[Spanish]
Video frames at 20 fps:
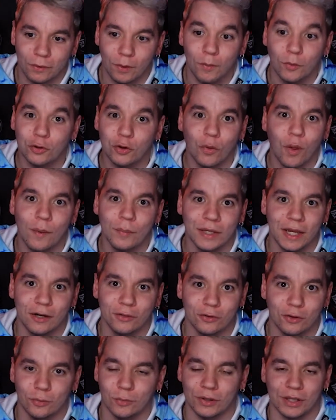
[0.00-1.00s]
como todo
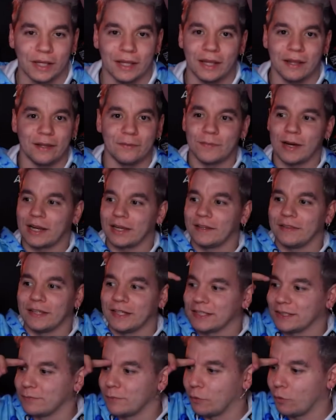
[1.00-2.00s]
abierto, porque imagínate
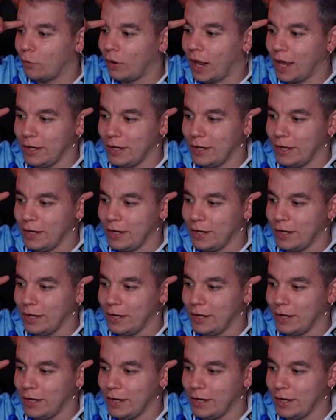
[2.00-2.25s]
que se me cuela